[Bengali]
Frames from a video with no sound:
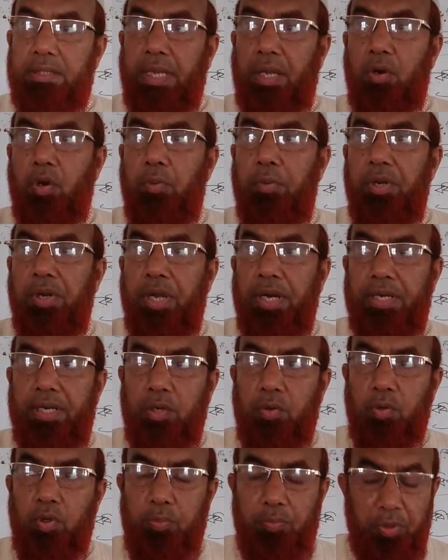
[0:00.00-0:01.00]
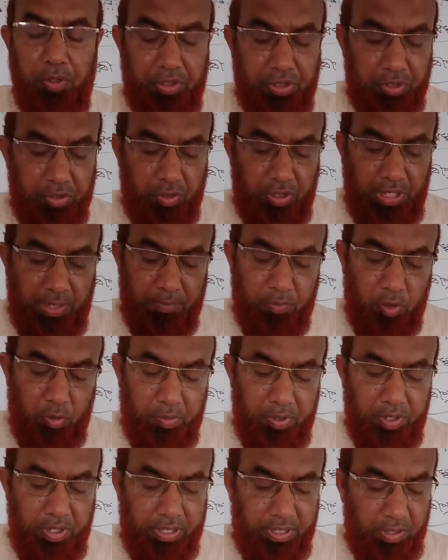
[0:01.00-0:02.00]
তার রবীন্দ্রনাথ ঠাকুর প্রকৃত নাম
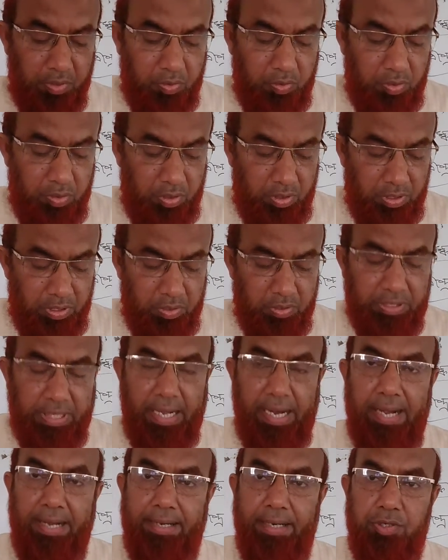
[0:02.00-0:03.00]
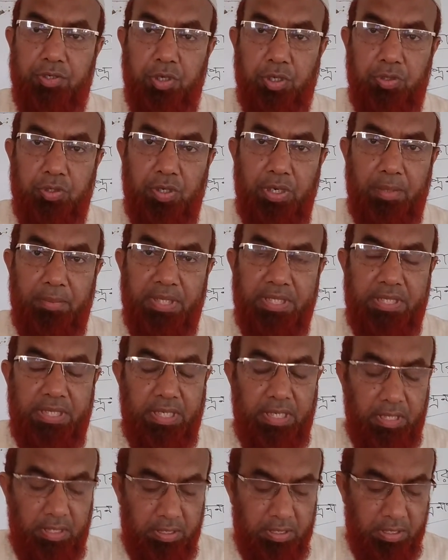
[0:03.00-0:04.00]
রবীন্দ্রনাথ ঠাকুর কিন্তু তার একটা ছদ্মনাম
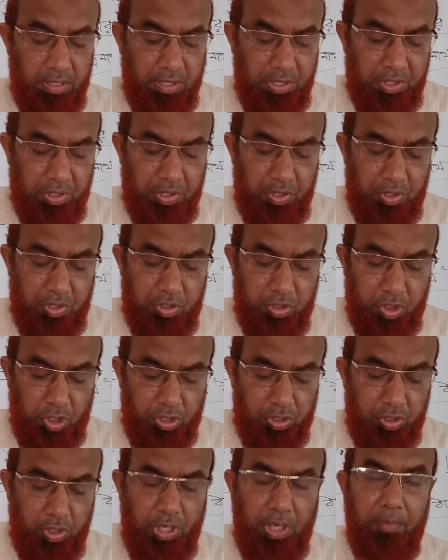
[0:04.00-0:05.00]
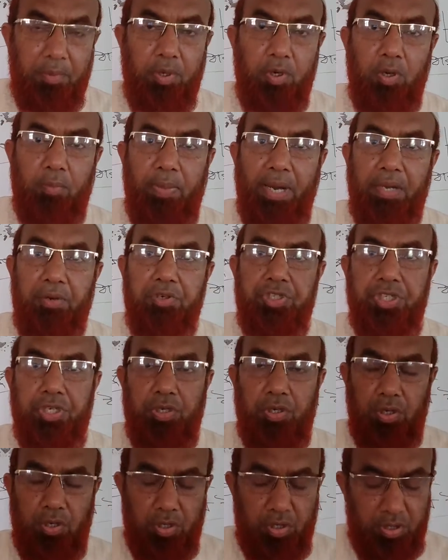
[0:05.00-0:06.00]
আছে ছদ্মনাম হলো
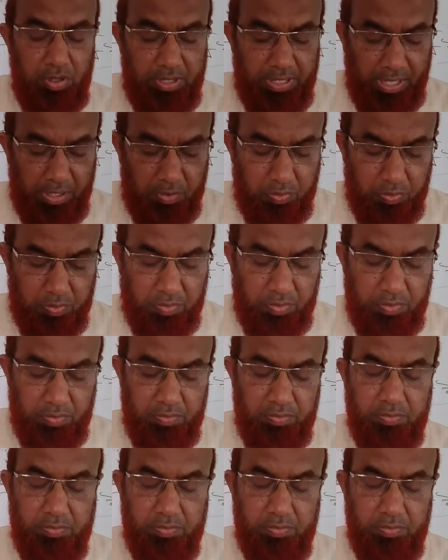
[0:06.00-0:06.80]
ভানুসিংহ ঠাকুর